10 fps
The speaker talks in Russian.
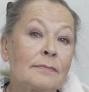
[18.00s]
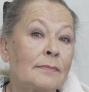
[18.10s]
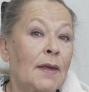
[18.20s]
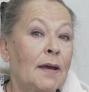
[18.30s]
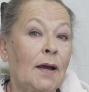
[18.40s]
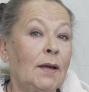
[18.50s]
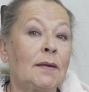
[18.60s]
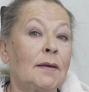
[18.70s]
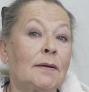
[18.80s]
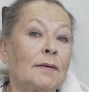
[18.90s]

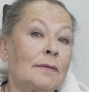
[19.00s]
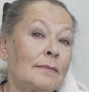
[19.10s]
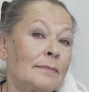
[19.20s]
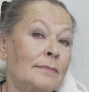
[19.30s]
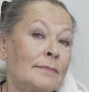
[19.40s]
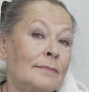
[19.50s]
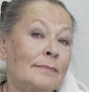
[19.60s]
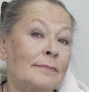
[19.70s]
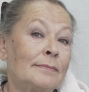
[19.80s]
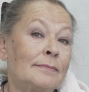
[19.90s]
Никаких.
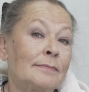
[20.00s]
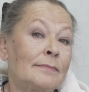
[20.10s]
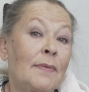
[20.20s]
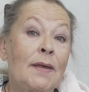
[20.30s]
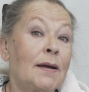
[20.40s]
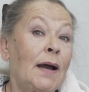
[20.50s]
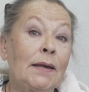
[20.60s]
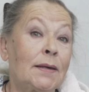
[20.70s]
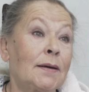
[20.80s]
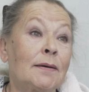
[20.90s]

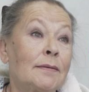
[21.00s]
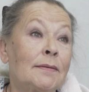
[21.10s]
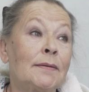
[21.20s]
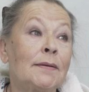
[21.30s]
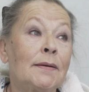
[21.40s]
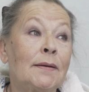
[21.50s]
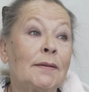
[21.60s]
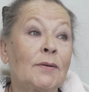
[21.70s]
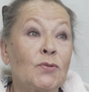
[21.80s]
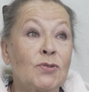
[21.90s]
Никаких.
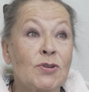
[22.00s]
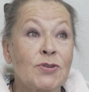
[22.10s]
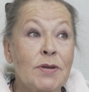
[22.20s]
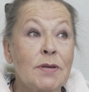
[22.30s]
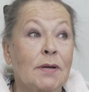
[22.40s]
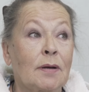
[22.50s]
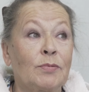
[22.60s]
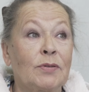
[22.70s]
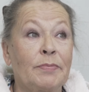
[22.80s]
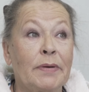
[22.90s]
Такое ощущение, как
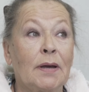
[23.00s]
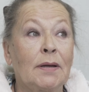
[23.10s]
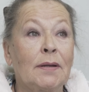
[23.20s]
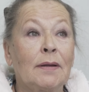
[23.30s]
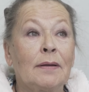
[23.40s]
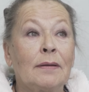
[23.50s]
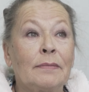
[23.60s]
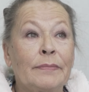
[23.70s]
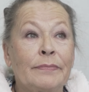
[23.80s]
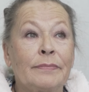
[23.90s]
будто бы я
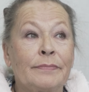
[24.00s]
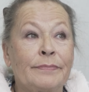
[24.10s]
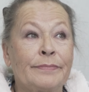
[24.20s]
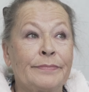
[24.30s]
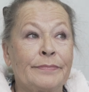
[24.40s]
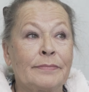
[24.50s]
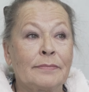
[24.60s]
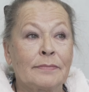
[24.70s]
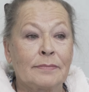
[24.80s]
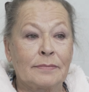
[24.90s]
э,
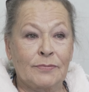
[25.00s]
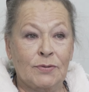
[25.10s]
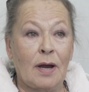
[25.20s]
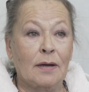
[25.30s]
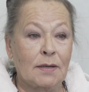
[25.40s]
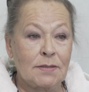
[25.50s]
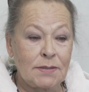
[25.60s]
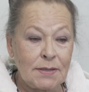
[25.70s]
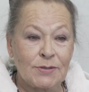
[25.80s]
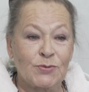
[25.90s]
вот как
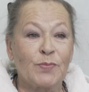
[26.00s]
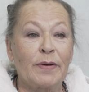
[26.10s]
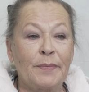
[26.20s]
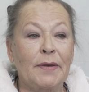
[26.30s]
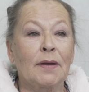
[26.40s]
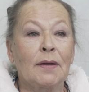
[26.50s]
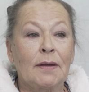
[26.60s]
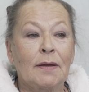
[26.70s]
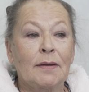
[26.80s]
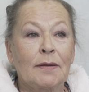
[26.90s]
родилась с зубами –
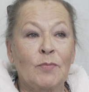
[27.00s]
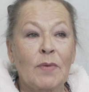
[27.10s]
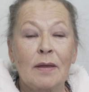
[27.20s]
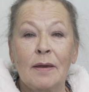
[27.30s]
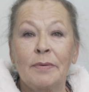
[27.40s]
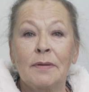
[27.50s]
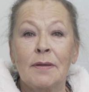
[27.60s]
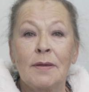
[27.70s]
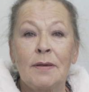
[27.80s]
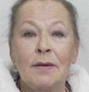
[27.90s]
у меня не было
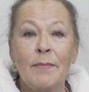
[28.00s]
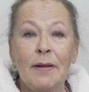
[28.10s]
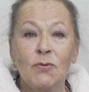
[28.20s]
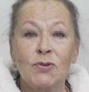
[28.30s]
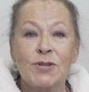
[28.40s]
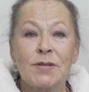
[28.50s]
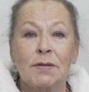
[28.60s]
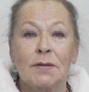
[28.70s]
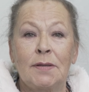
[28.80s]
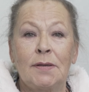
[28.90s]
ни
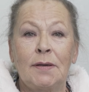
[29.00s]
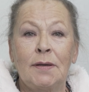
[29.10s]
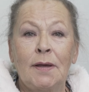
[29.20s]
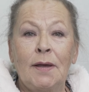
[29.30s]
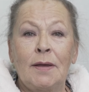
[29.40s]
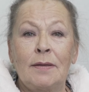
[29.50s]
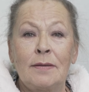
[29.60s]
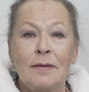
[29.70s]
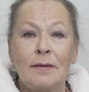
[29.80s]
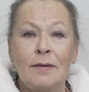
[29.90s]
молочных, ни,
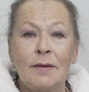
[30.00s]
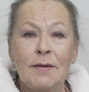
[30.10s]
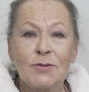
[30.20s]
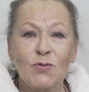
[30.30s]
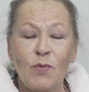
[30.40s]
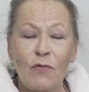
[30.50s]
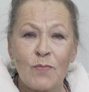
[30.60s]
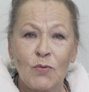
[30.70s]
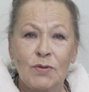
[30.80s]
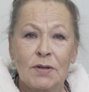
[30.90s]
ни зубов
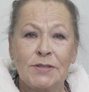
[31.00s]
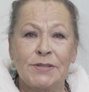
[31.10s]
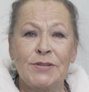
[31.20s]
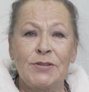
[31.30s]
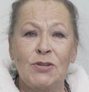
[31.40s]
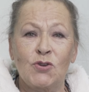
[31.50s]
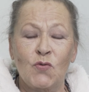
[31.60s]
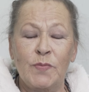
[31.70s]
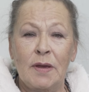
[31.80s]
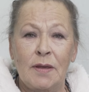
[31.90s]
мудрости, ничего
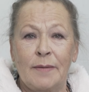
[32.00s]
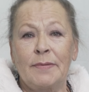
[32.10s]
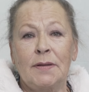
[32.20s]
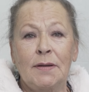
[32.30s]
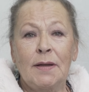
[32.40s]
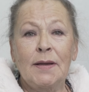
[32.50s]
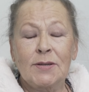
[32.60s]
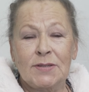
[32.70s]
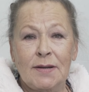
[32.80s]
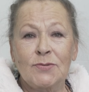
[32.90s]
у меня не было.
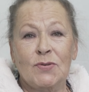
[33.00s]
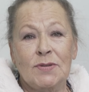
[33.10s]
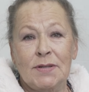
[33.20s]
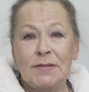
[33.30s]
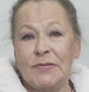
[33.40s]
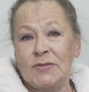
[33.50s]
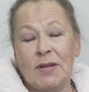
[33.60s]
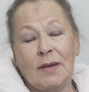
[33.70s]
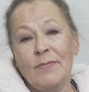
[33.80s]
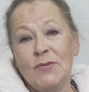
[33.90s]
Сразу родилась вот с
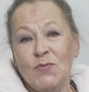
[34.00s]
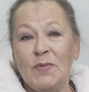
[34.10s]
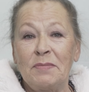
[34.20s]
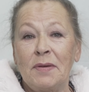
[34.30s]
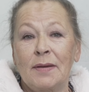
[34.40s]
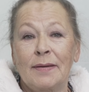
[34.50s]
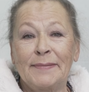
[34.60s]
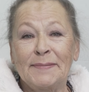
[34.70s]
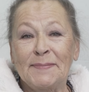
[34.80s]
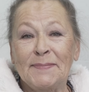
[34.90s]
такими зубами.
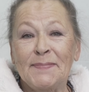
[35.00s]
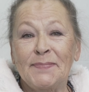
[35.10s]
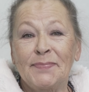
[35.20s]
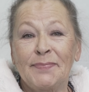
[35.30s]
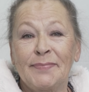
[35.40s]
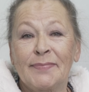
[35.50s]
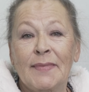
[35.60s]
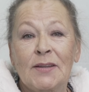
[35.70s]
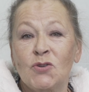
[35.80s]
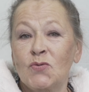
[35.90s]

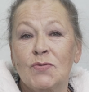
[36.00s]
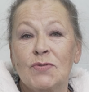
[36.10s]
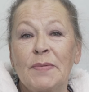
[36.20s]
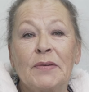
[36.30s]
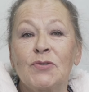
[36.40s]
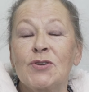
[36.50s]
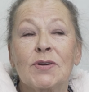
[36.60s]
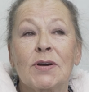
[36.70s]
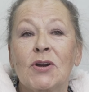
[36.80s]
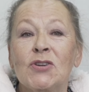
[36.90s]
Чувствую себя очень
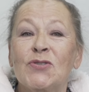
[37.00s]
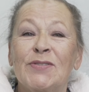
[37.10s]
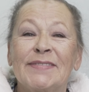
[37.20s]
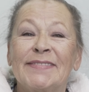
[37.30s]
хорошо.